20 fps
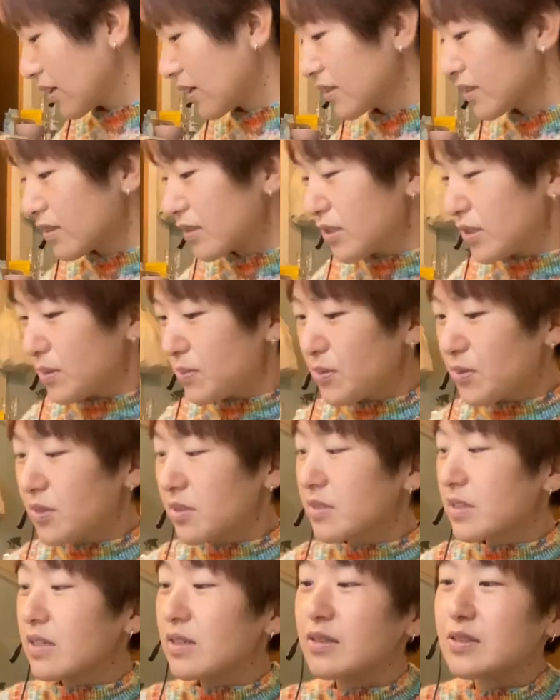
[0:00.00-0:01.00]
私
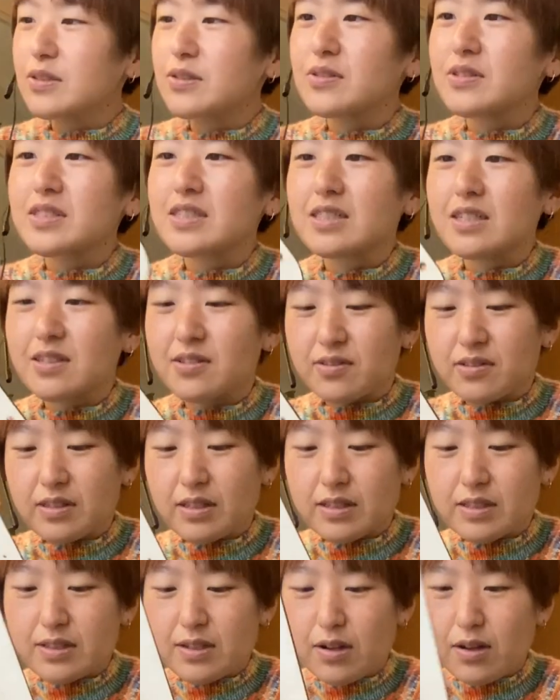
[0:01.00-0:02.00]
もなんか調子に乗っ
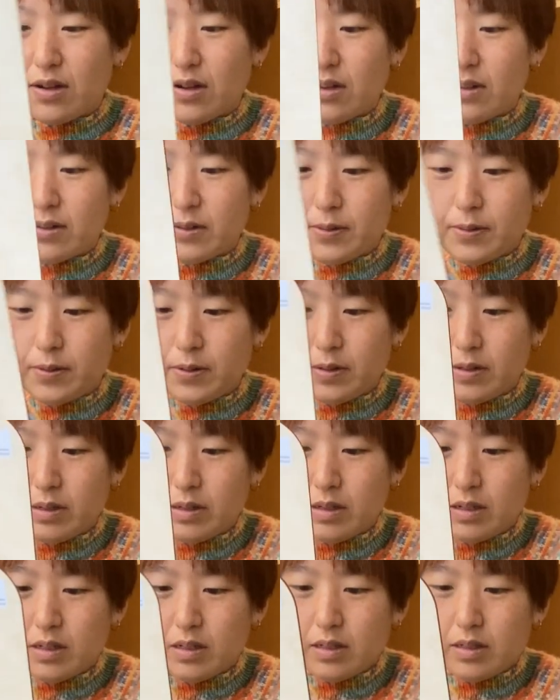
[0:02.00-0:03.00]
てさ
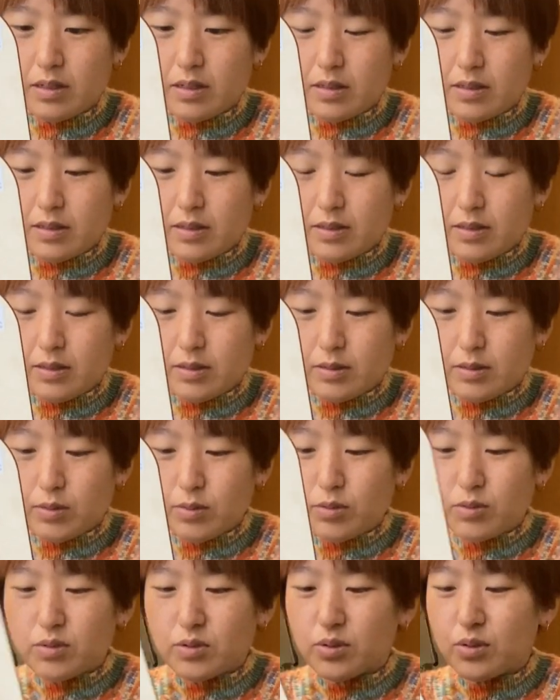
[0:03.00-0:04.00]

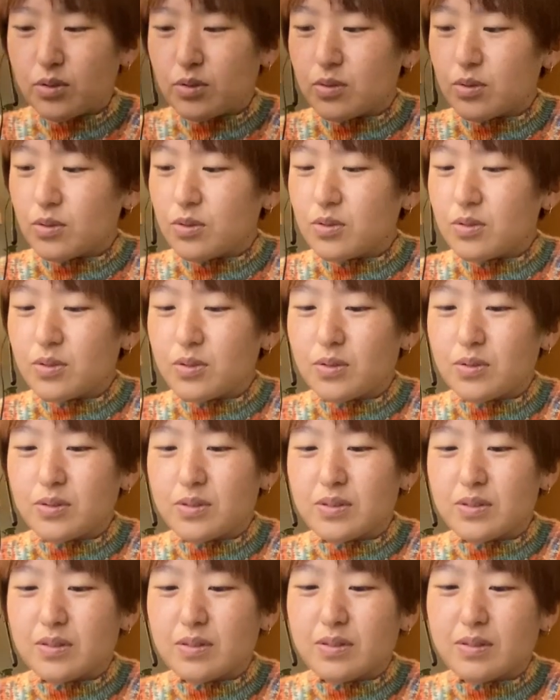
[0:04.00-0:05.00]
どんどんどんど
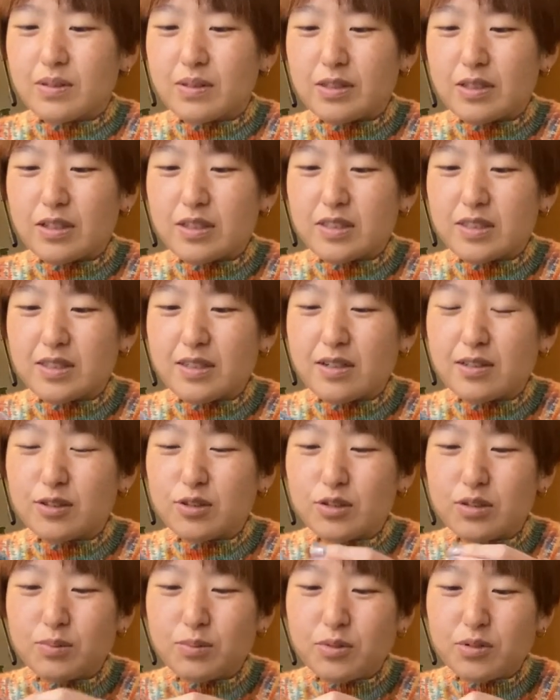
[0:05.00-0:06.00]
ん私が
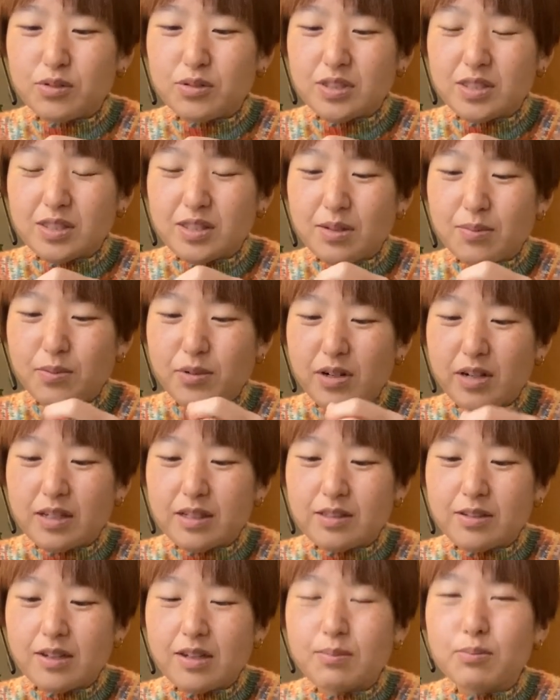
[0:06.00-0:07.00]
注目してもらい
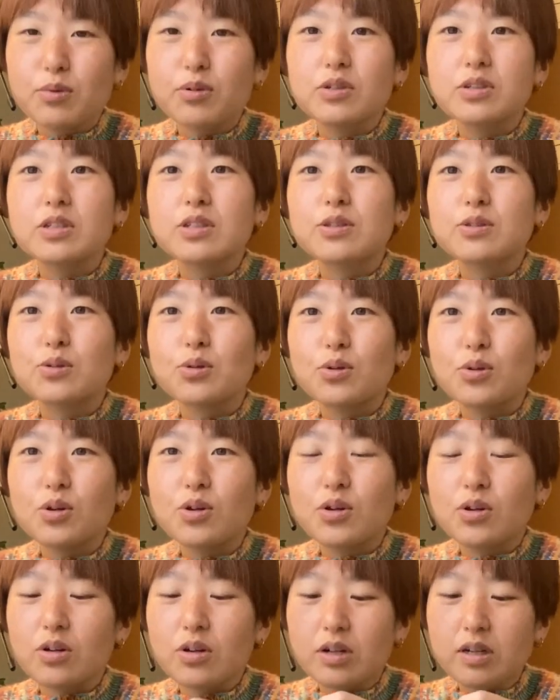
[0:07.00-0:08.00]
たいポイント
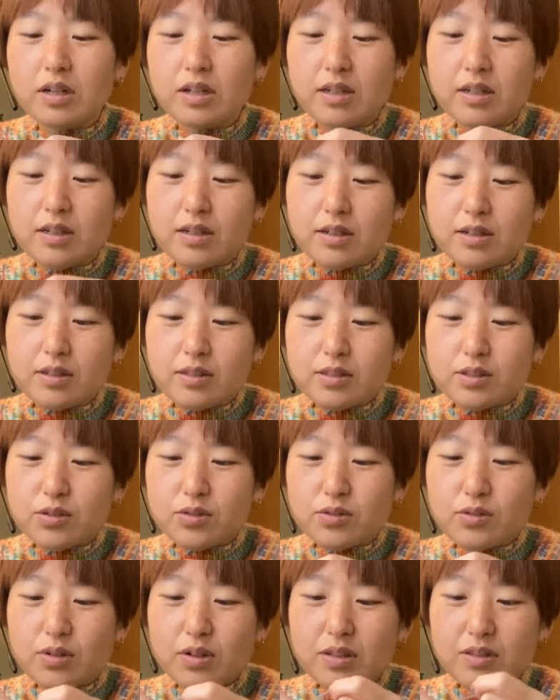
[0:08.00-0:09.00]
をそ
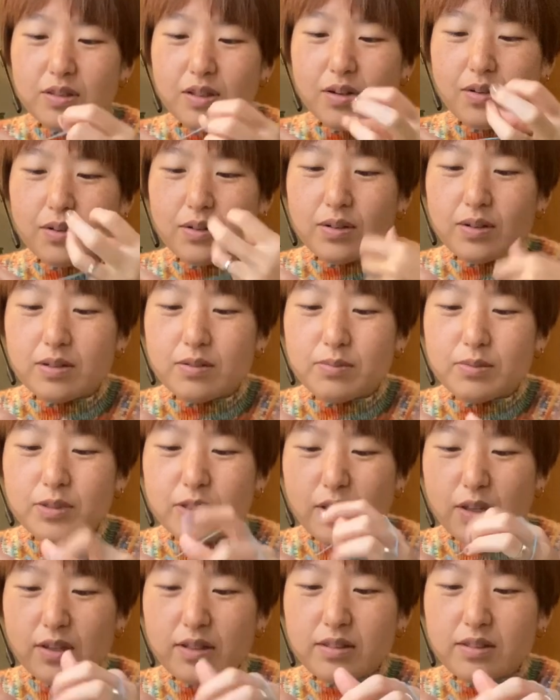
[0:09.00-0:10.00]
の方も
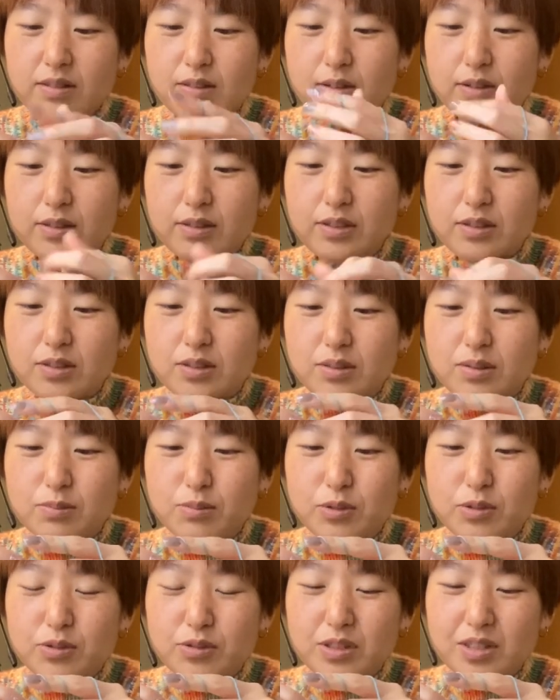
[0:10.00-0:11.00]
ねなんか注
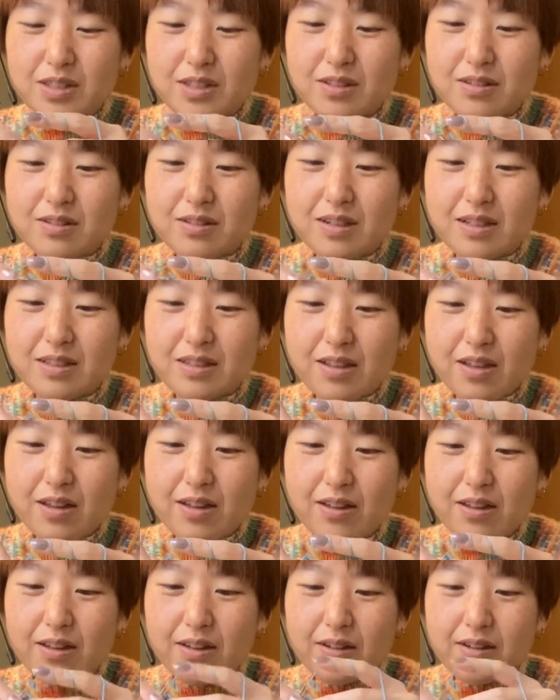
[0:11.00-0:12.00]
目してくれ
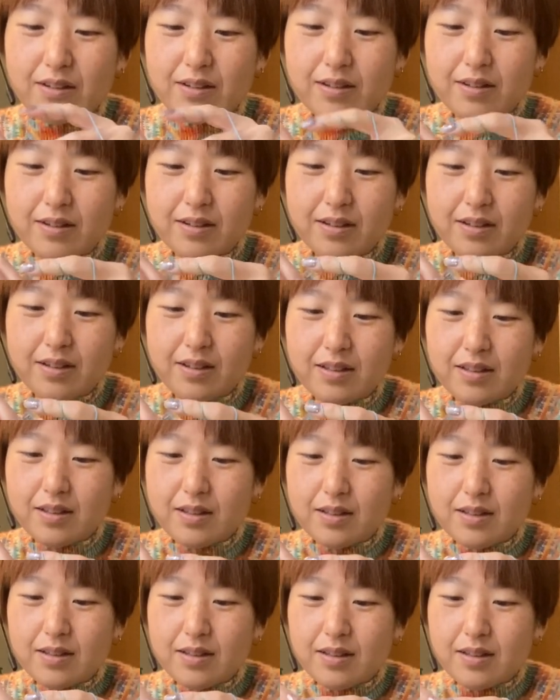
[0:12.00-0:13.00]
て
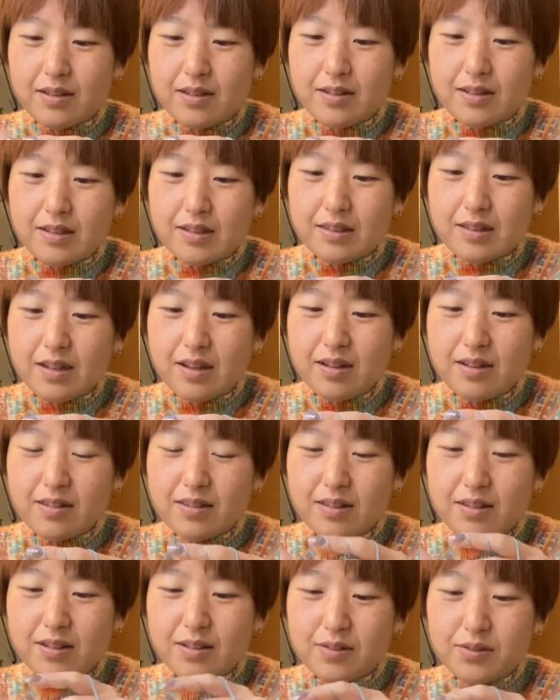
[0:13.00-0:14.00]
何
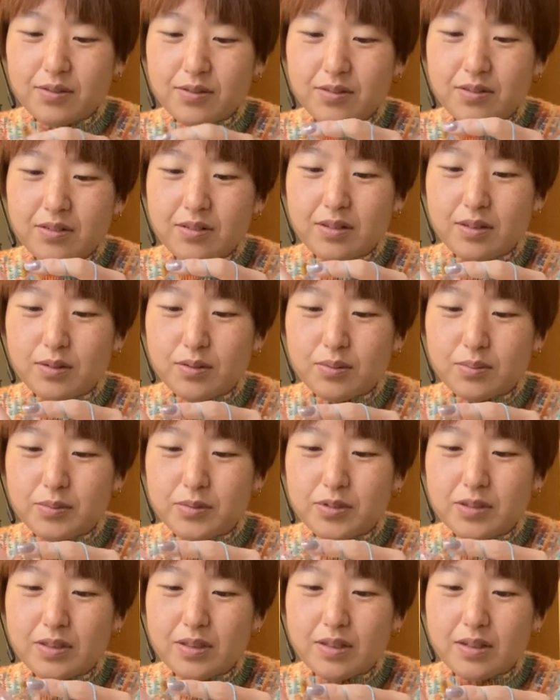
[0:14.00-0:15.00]
なのって
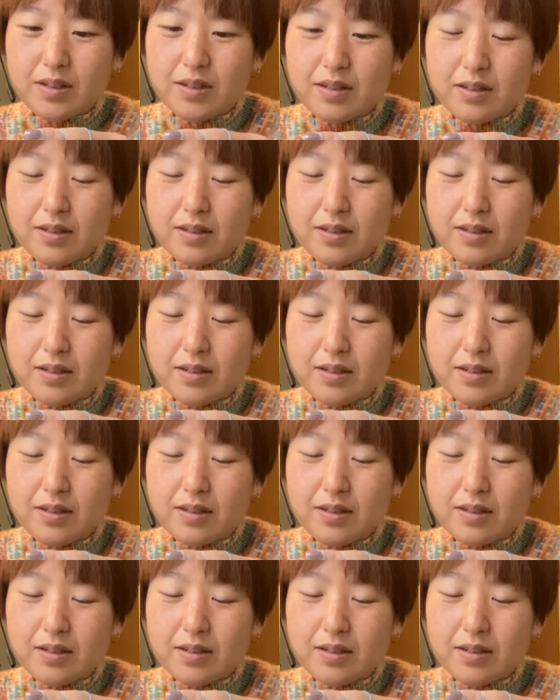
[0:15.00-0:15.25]
思って